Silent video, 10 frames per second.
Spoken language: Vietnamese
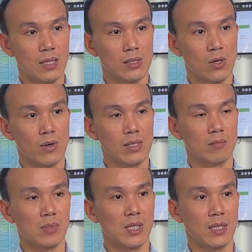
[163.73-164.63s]
do cái
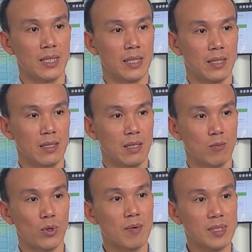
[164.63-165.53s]
lượng mưa lên đến bốn
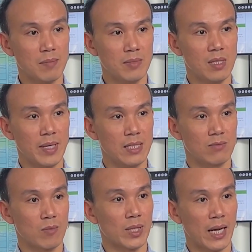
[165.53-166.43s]
trăm đến năm trăm mi li mét
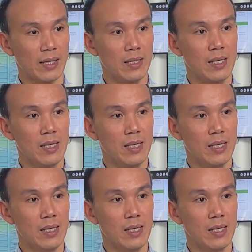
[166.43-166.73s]
trong vòng một ngày.